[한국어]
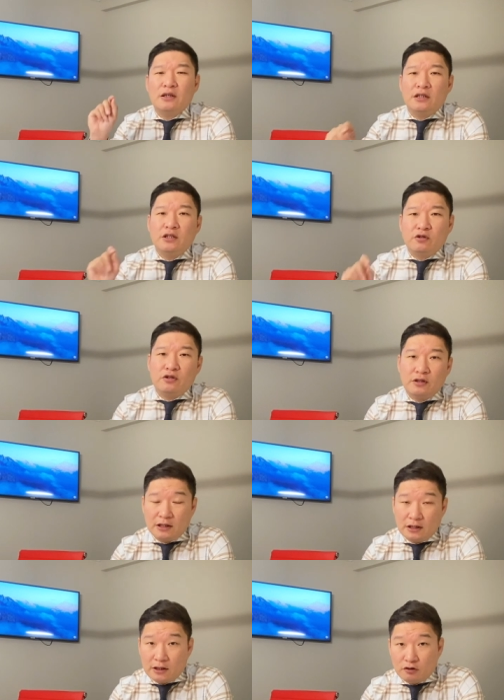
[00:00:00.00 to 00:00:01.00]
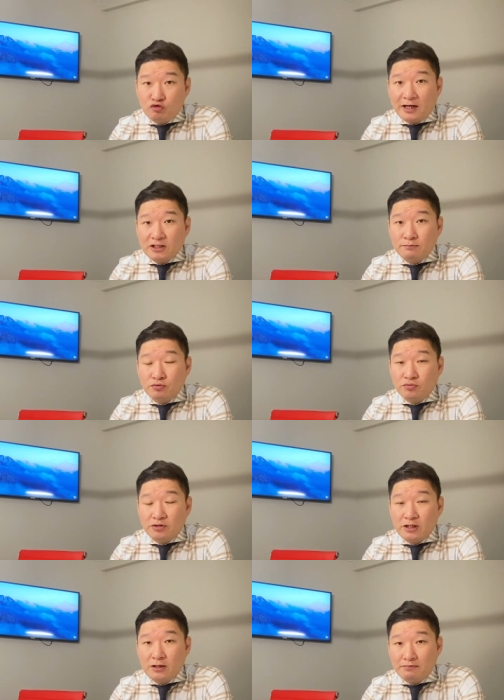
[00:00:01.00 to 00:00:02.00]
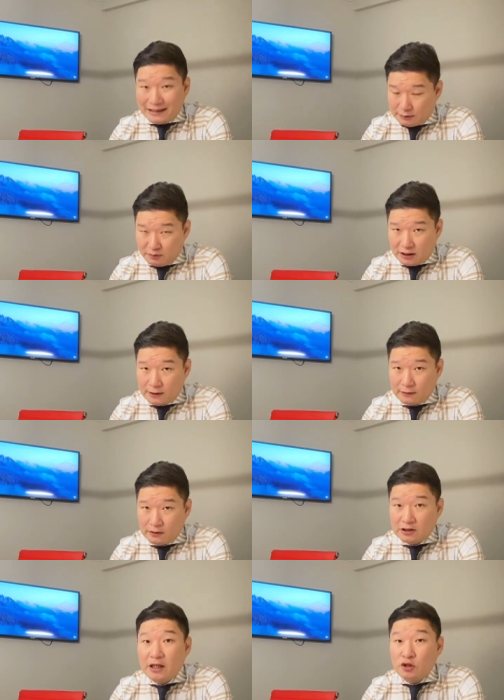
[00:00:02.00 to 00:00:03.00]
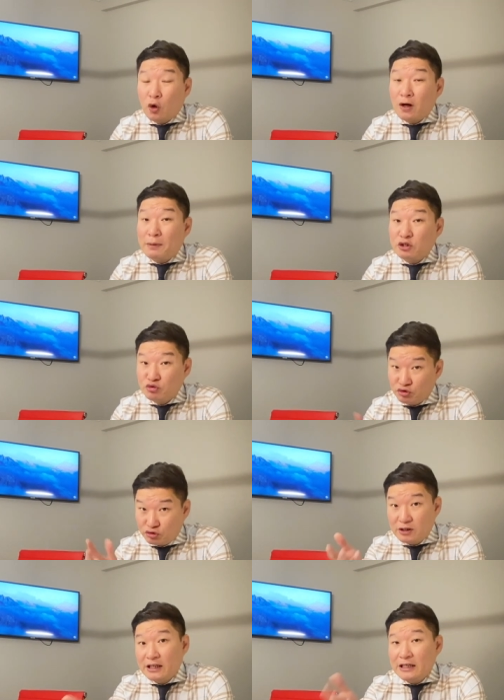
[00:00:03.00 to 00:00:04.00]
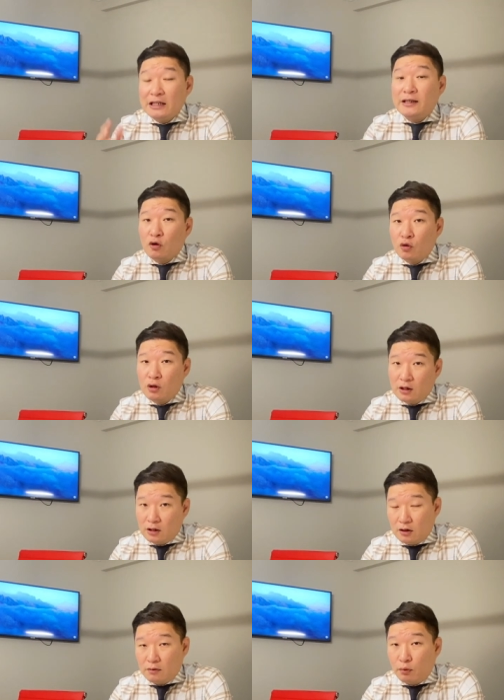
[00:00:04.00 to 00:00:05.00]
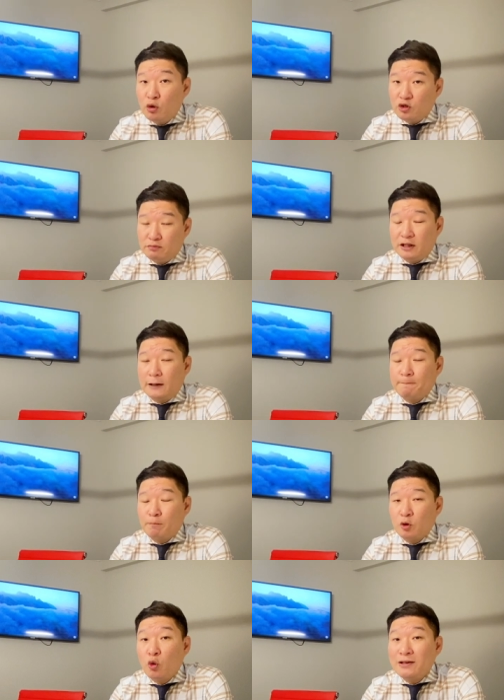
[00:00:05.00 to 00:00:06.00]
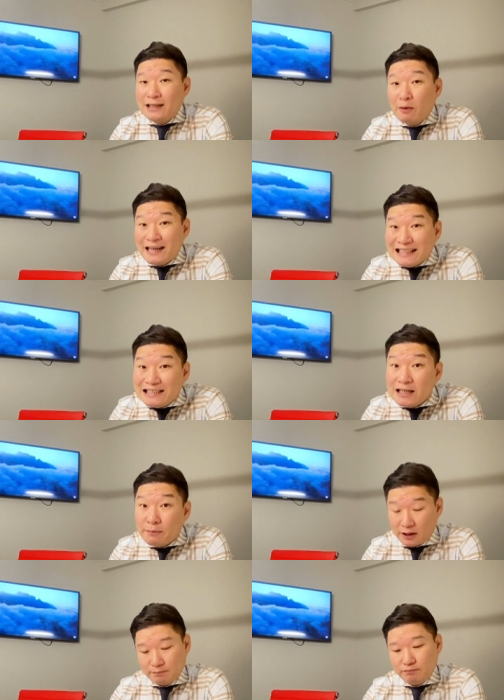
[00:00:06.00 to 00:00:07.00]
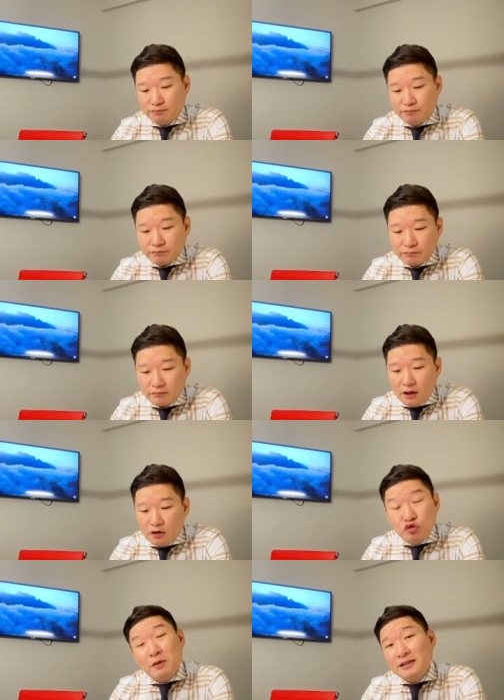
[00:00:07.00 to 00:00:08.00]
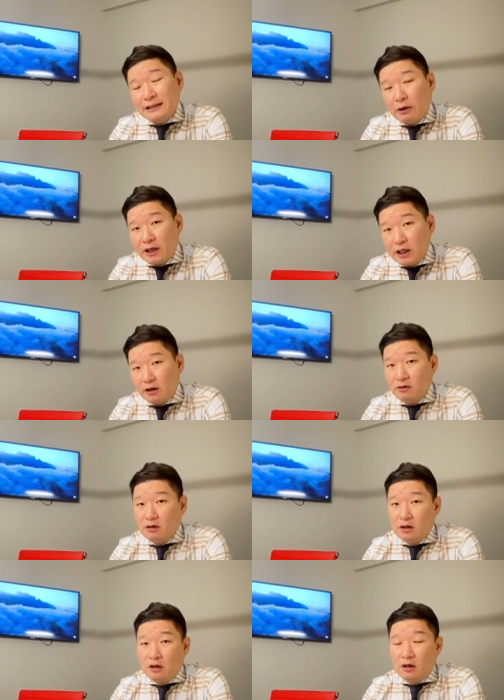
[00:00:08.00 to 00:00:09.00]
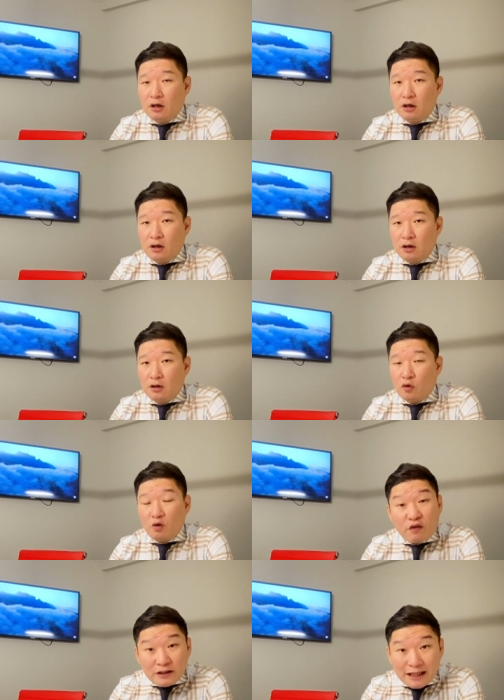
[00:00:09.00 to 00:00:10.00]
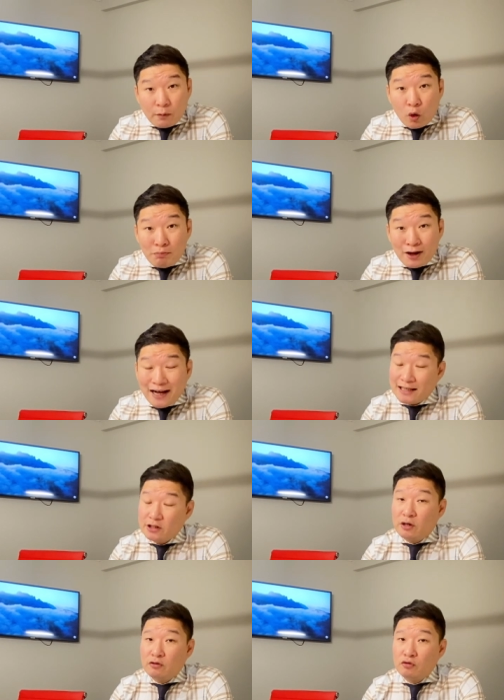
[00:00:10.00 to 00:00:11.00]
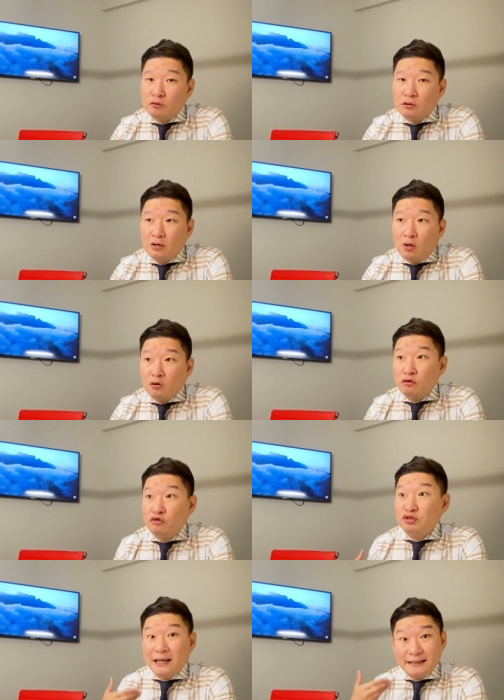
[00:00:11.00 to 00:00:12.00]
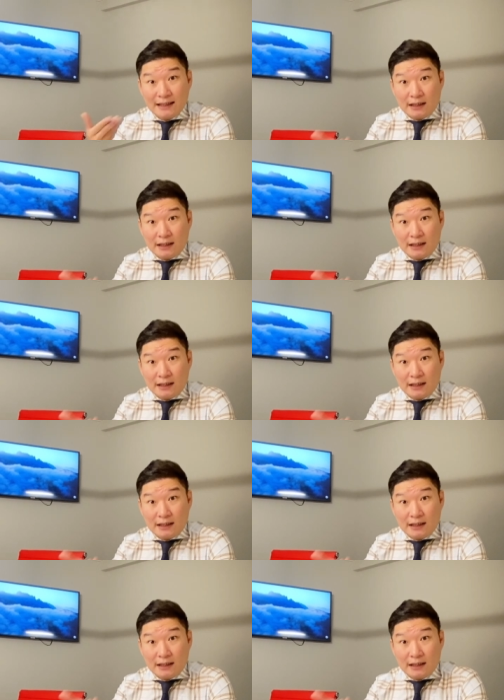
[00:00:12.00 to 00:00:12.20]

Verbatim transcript: 이거를 아, 구매하신 분들이 많습니다. 그게 적합할 수 있다고 어, 보여집니다. 그런 상황이시라면 두 번째 상황이 어, 꼭 퍼스트 s t 홈바이가 아니더라도 어떤 투자자